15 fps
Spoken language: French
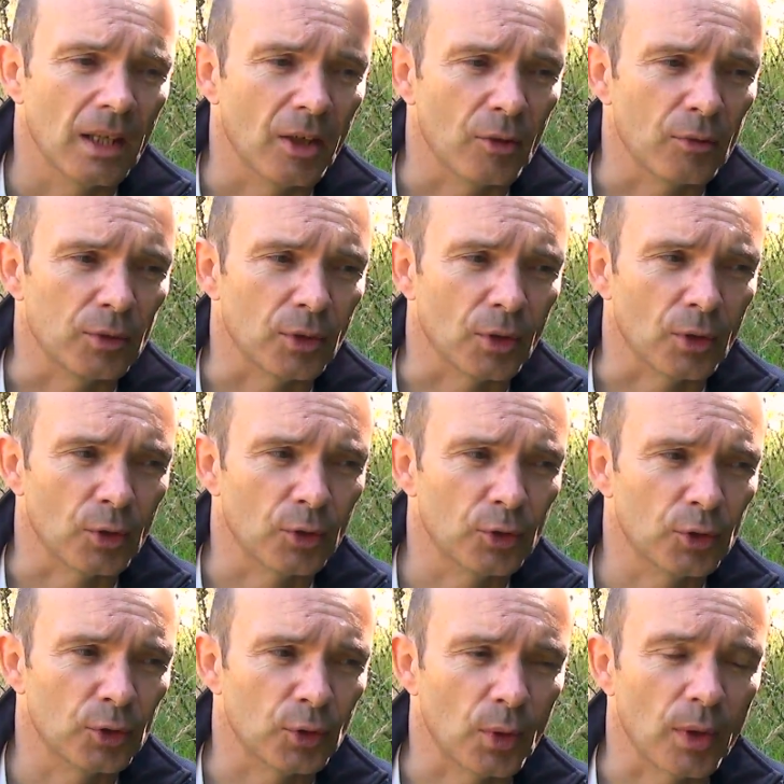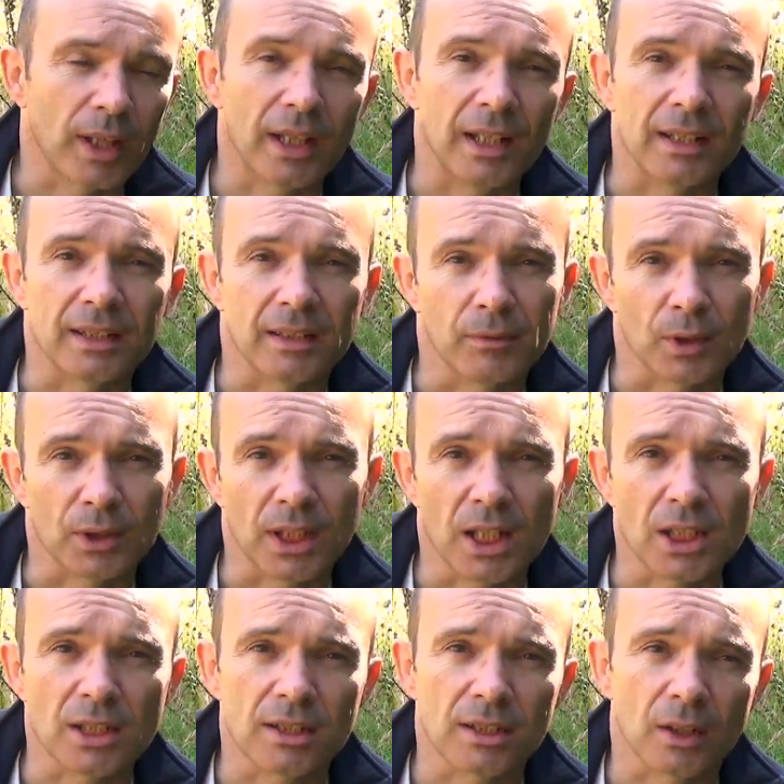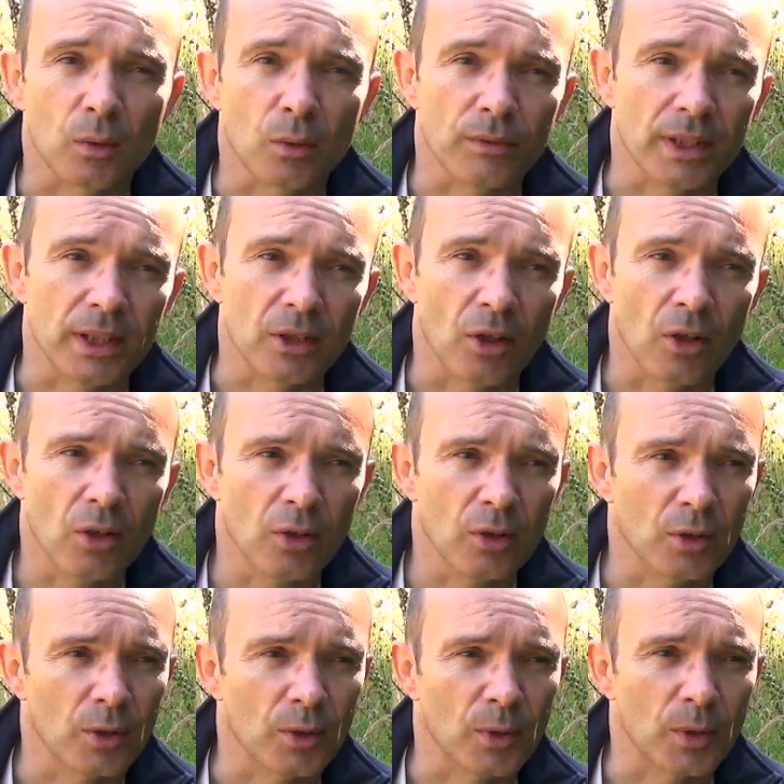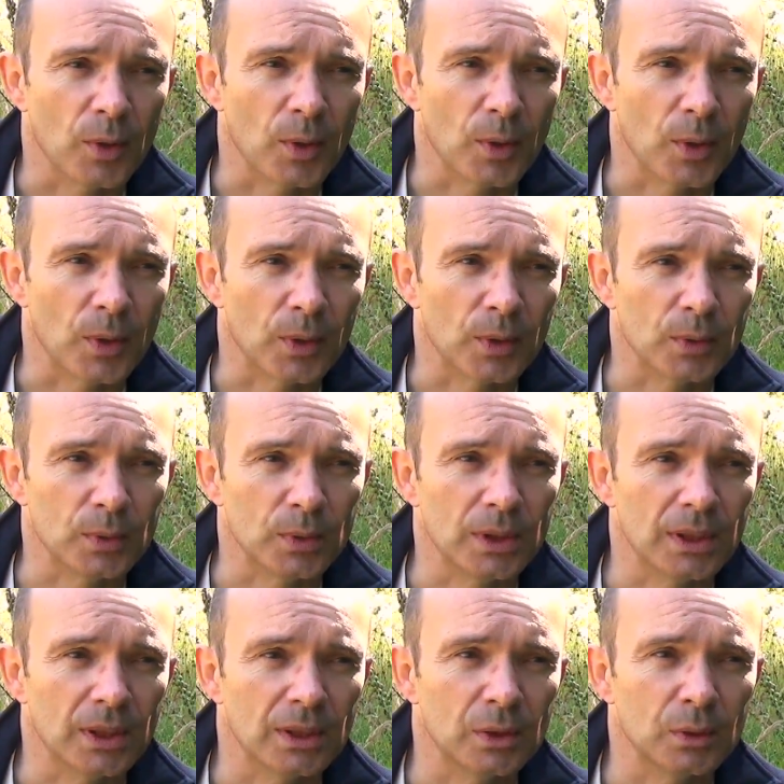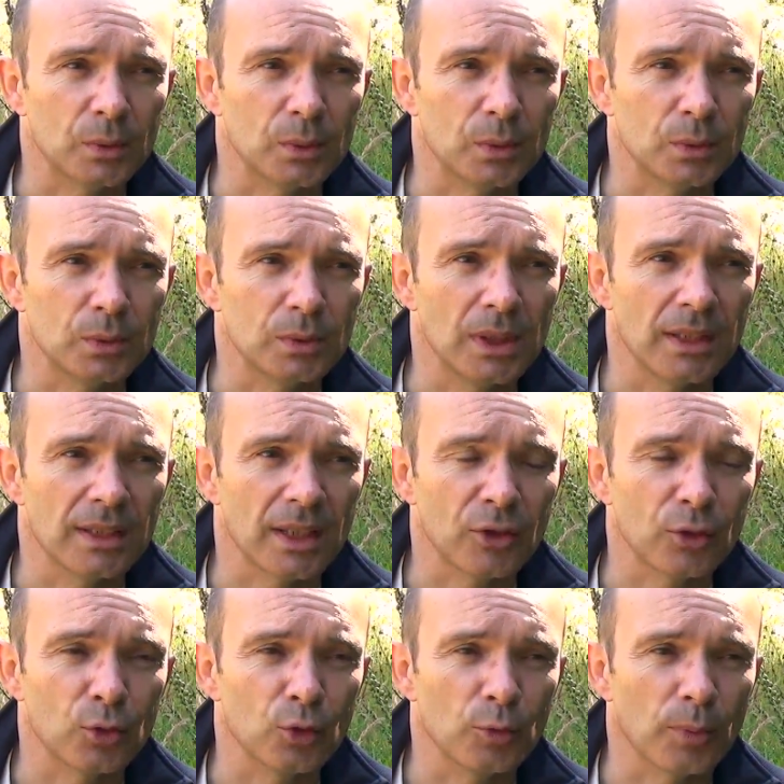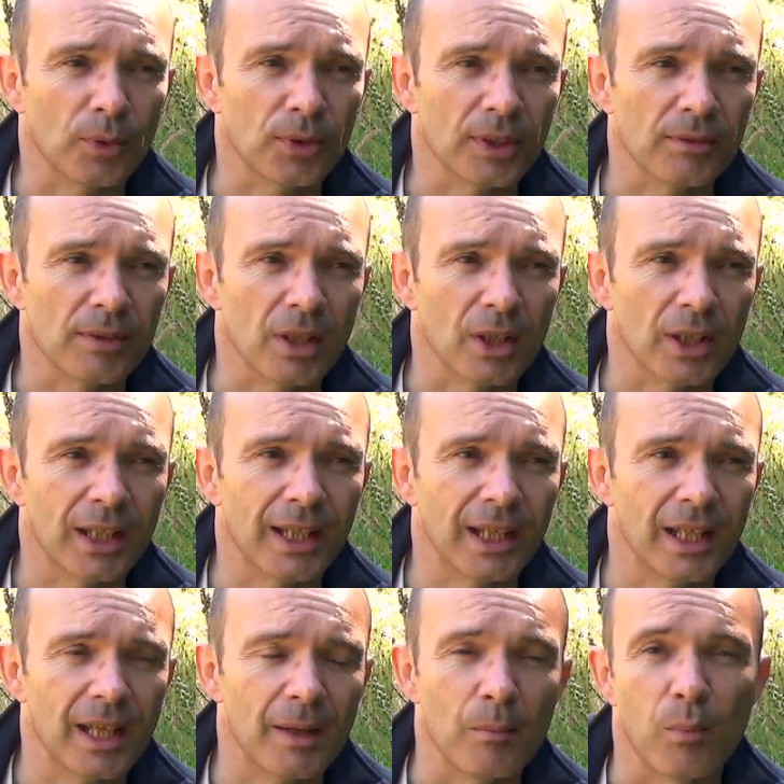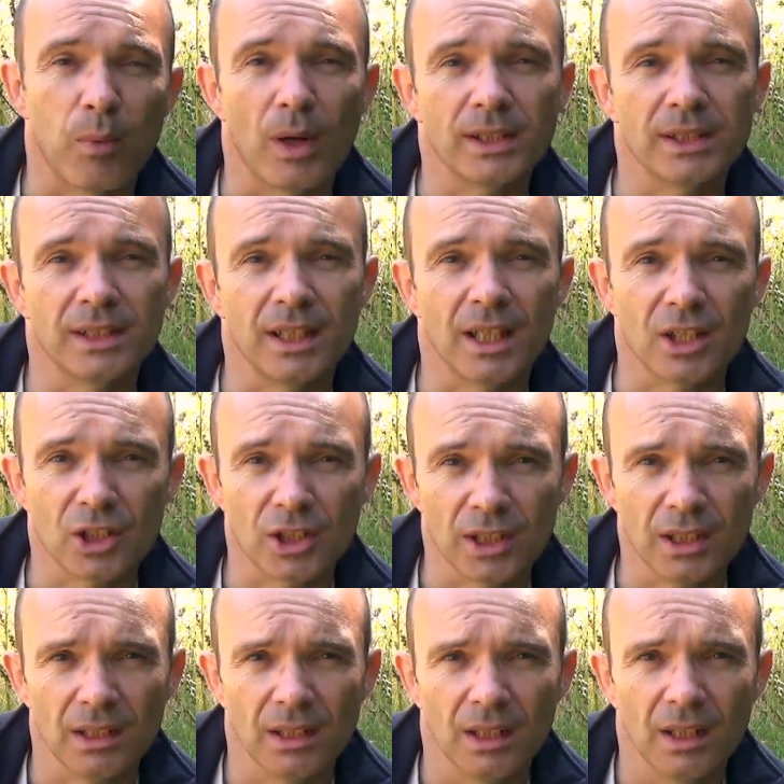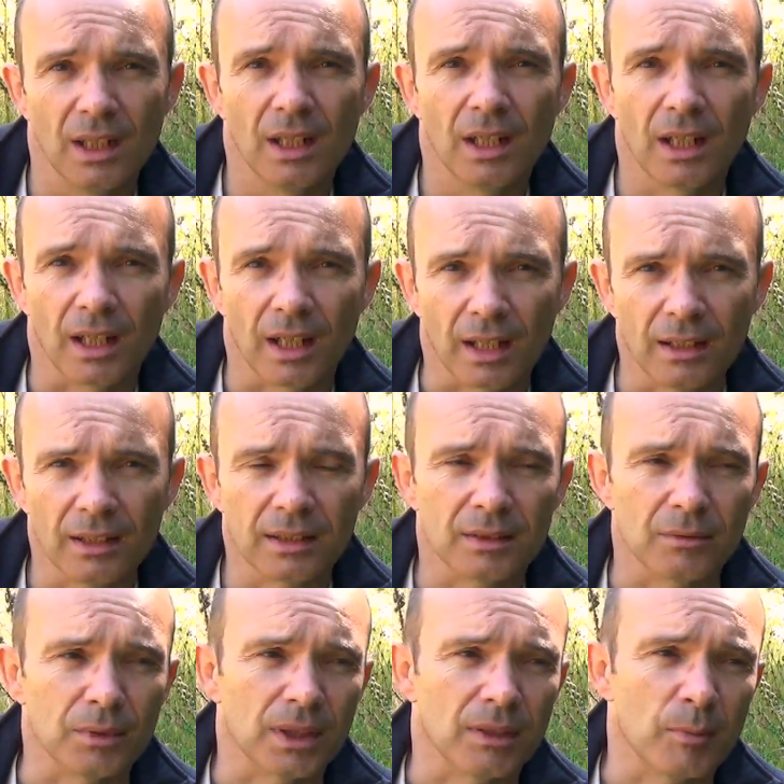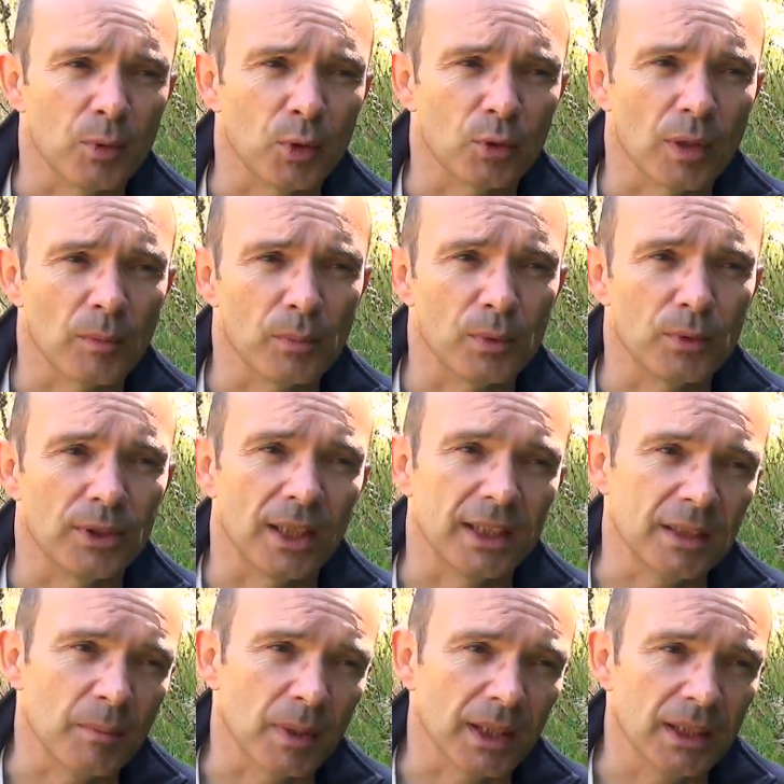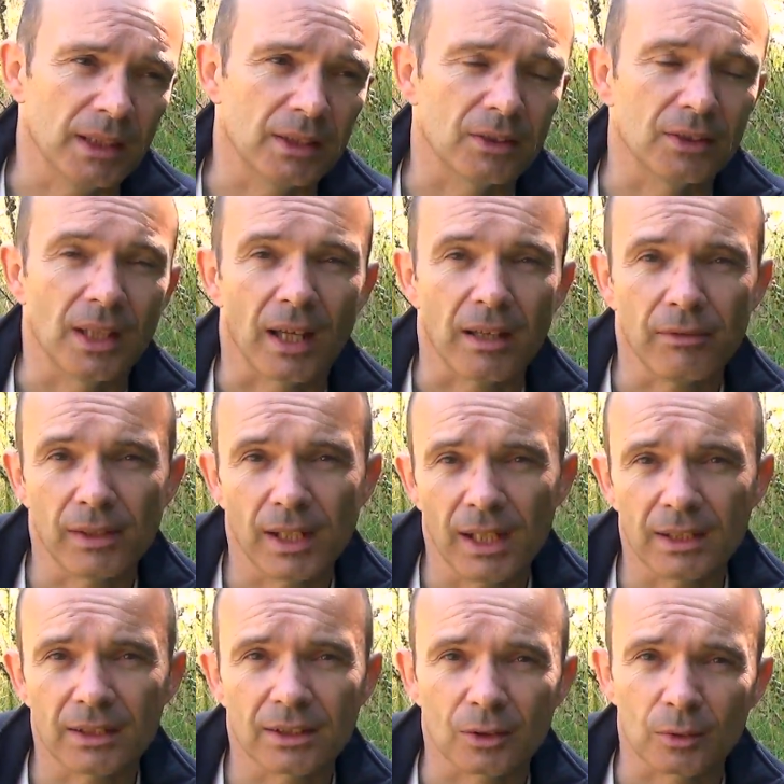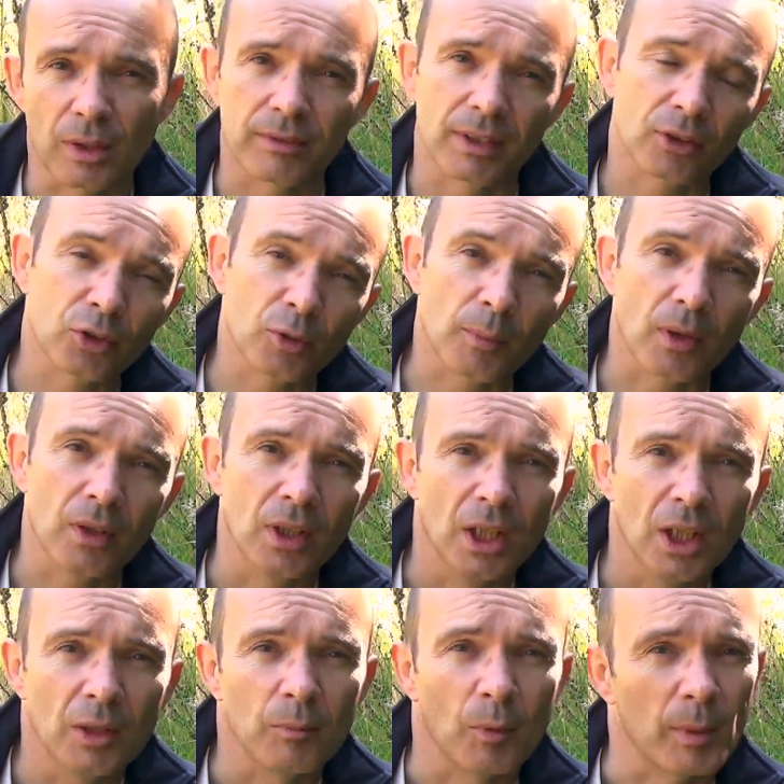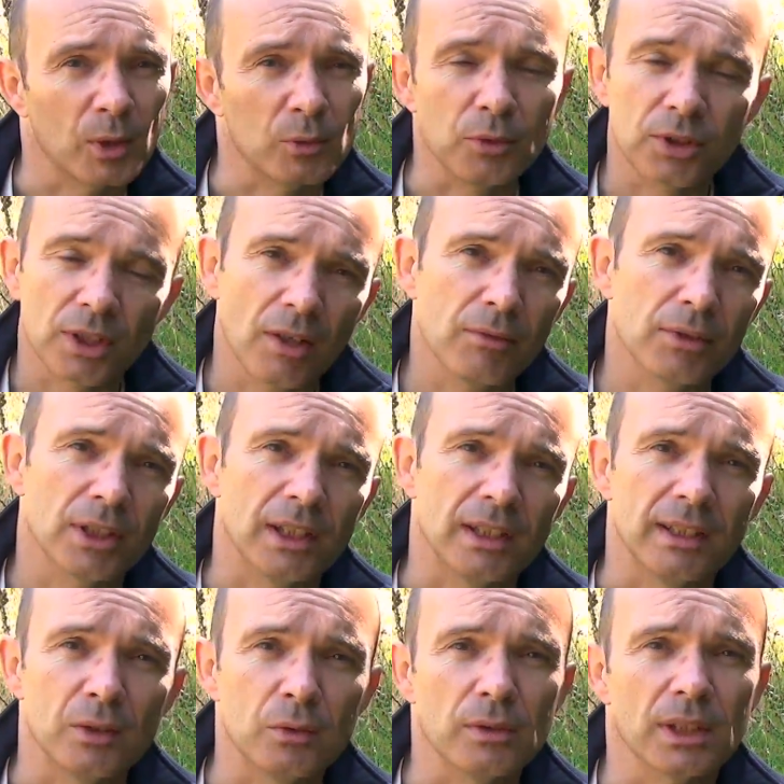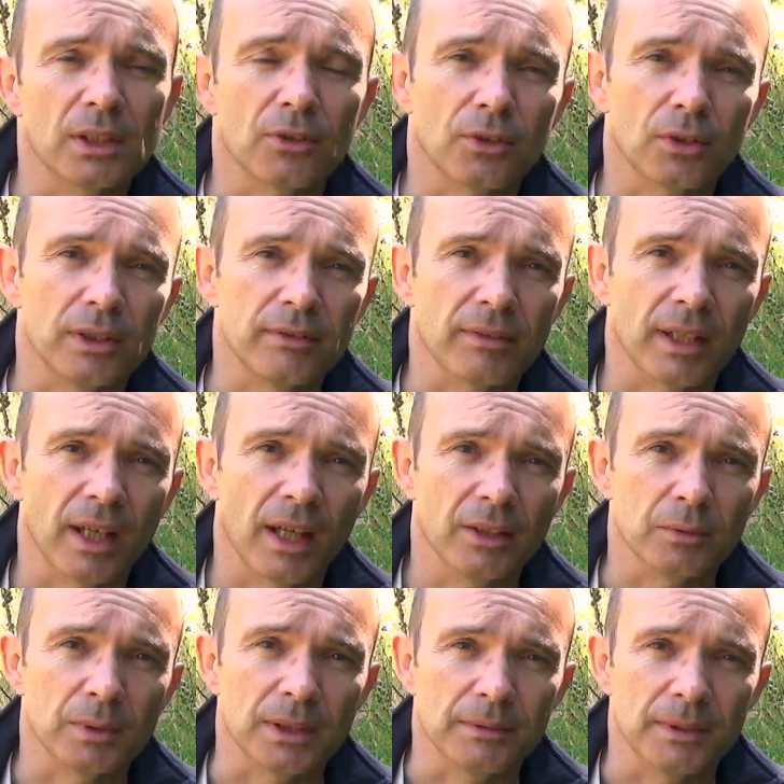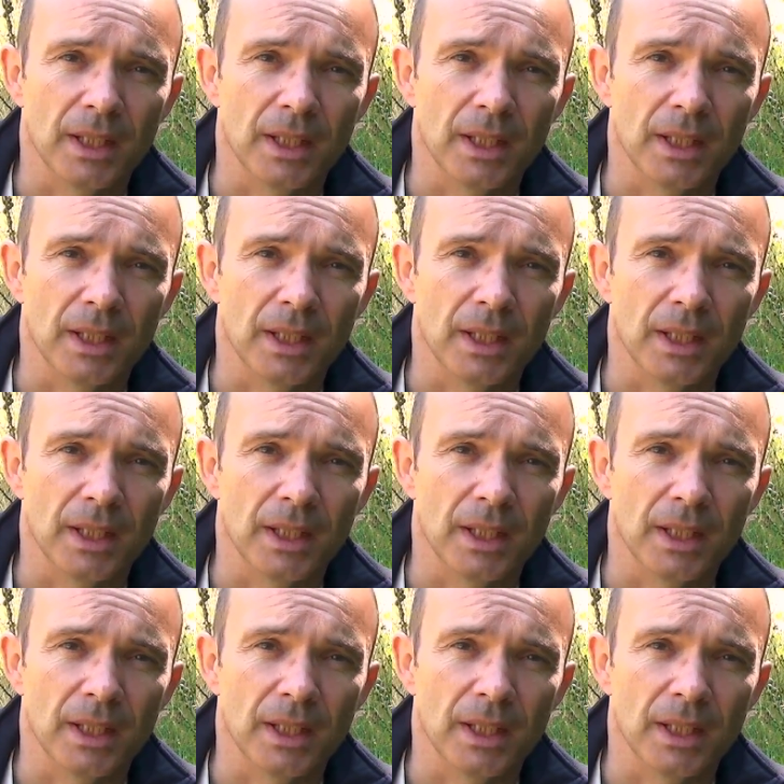Euh, vous en saurez les avantages, les inconvénients, euh, toutes les astuces pour savoir quel boîtier acheter, hein, si vous avez besoin plus d'un hybride que d'un réflexe ou inversement. Bah, tout ça, vous allez le découvrir dans ce livret gratuit.